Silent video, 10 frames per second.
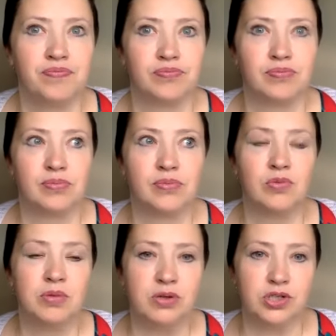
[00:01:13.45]
Но ну,
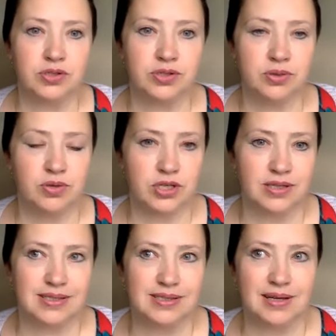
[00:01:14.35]
мне очень сложно
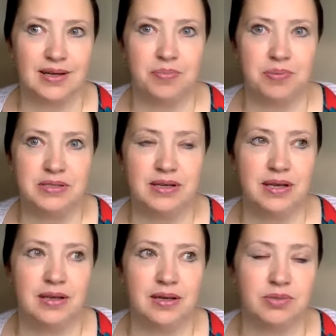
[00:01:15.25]
с
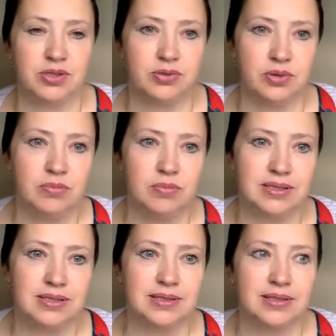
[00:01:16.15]
определением
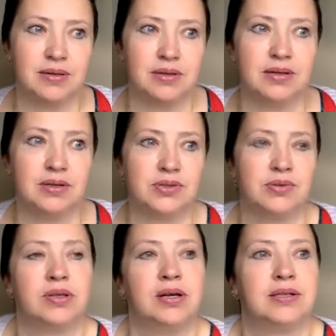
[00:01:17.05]
стоимости
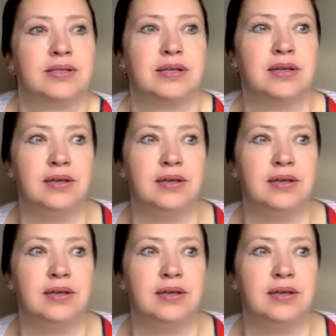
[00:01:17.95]
консультации.